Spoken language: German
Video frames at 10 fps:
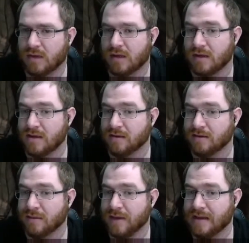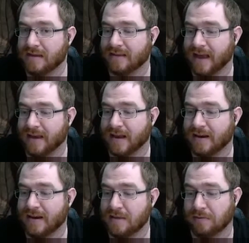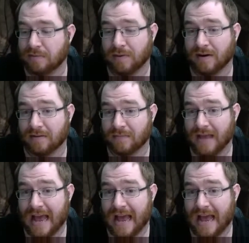Dieses Gemälde zeigt ein Liebespaar.